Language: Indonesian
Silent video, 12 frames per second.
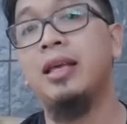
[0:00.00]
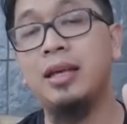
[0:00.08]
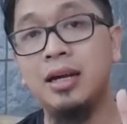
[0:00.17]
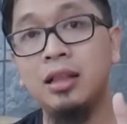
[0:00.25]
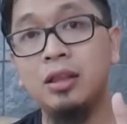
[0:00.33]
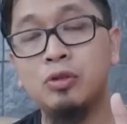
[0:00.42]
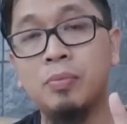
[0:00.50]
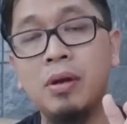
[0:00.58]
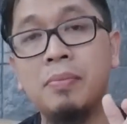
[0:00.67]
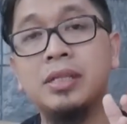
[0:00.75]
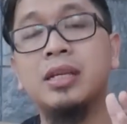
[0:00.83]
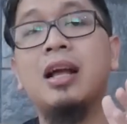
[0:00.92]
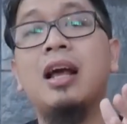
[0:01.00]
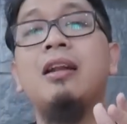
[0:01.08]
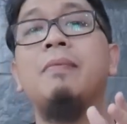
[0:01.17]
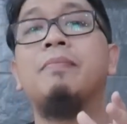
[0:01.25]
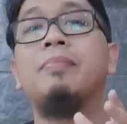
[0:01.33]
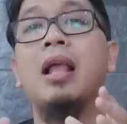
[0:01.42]
ingat supaya pastikan
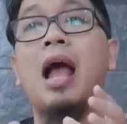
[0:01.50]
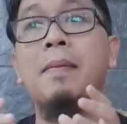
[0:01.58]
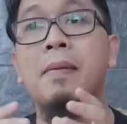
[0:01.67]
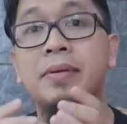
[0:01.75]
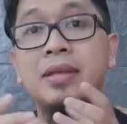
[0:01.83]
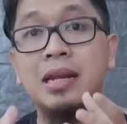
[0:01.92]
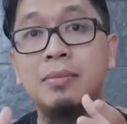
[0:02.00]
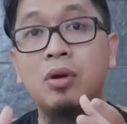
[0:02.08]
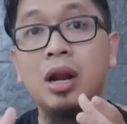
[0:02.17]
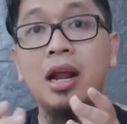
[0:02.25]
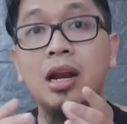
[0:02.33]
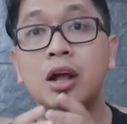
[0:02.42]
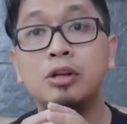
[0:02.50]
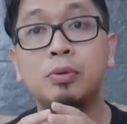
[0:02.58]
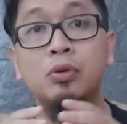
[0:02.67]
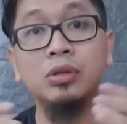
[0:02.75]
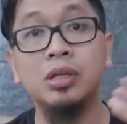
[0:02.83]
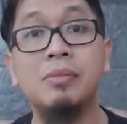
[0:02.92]
HPP jadi murah anda harus
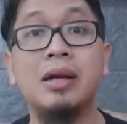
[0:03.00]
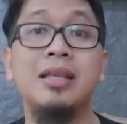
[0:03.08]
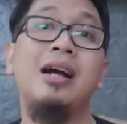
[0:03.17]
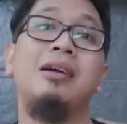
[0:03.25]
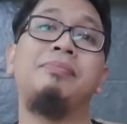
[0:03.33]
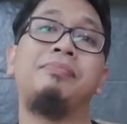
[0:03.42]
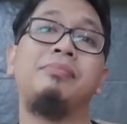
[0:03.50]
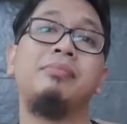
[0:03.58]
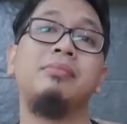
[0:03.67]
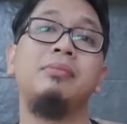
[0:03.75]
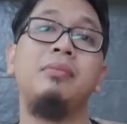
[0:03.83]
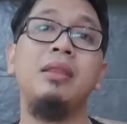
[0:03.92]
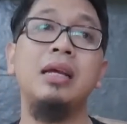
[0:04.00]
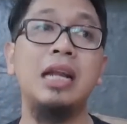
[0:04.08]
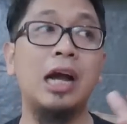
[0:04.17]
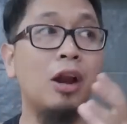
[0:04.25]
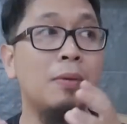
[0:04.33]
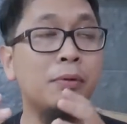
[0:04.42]
produksi banyak
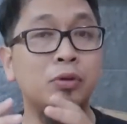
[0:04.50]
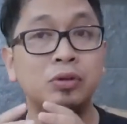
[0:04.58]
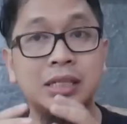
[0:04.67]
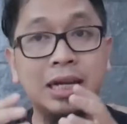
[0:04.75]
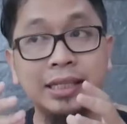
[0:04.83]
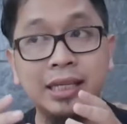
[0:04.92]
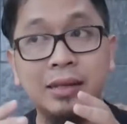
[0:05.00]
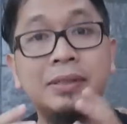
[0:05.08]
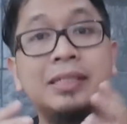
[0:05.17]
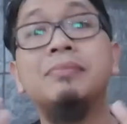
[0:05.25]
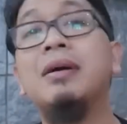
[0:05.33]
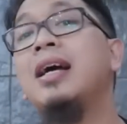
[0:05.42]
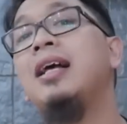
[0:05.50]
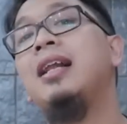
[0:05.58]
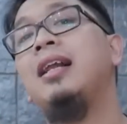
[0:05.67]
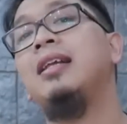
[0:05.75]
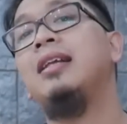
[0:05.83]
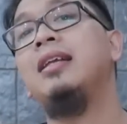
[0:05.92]
nah kalau produksinya kecil pasti mahal
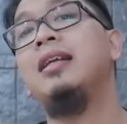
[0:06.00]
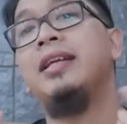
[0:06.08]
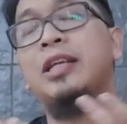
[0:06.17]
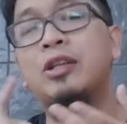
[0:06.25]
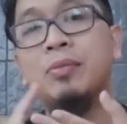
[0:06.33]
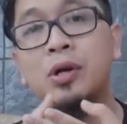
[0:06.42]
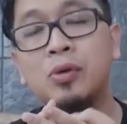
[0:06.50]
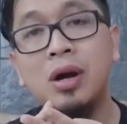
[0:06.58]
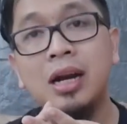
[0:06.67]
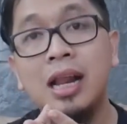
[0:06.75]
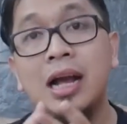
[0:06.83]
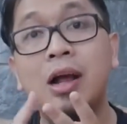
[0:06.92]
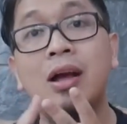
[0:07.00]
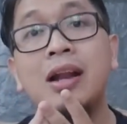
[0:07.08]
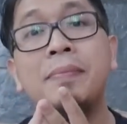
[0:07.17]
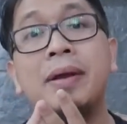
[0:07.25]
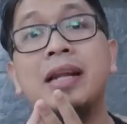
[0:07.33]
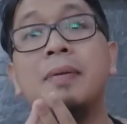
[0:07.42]
di nomor dua adalah kalau
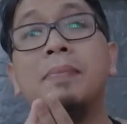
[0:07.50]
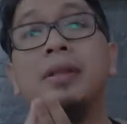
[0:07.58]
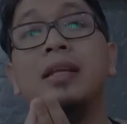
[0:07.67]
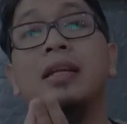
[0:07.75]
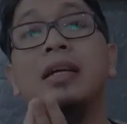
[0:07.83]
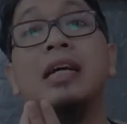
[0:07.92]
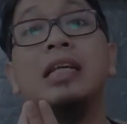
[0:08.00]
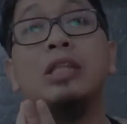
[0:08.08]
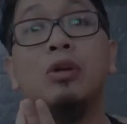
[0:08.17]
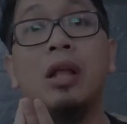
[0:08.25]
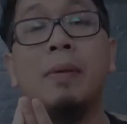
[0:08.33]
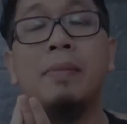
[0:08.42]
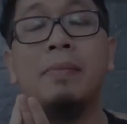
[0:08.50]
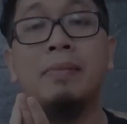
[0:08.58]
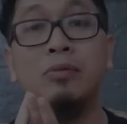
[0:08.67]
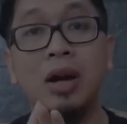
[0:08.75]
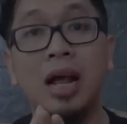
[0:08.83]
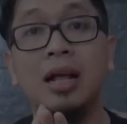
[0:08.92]
Anda pengen dapetin ngegenjot HPP
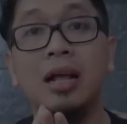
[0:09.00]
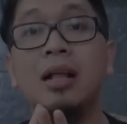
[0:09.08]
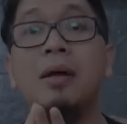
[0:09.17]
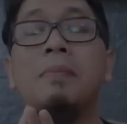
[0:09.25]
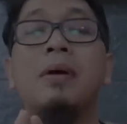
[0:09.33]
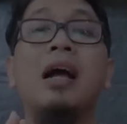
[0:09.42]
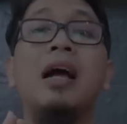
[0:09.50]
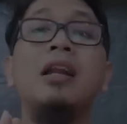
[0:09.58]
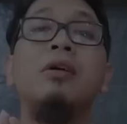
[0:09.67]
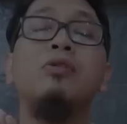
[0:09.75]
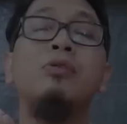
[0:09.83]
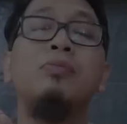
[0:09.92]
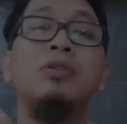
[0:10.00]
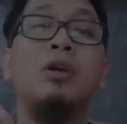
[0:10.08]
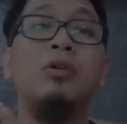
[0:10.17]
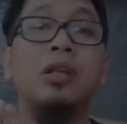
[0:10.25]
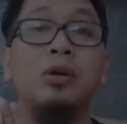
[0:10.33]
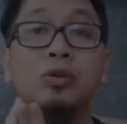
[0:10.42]
murah, maka Anda kudu punya
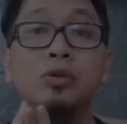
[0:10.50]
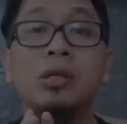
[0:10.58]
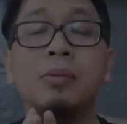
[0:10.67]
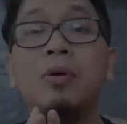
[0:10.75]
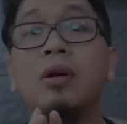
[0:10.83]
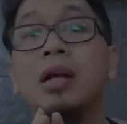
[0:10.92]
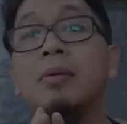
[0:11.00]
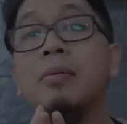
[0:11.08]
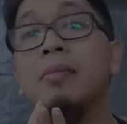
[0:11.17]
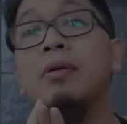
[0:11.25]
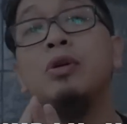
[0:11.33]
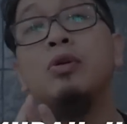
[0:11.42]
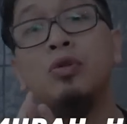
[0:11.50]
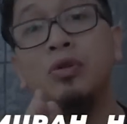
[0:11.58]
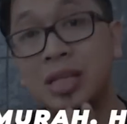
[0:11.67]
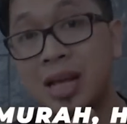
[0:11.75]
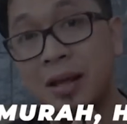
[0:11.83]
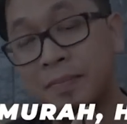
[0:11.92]
kontrak khusus sama orang yang memang di
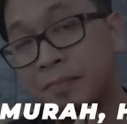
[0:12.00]
hulunya.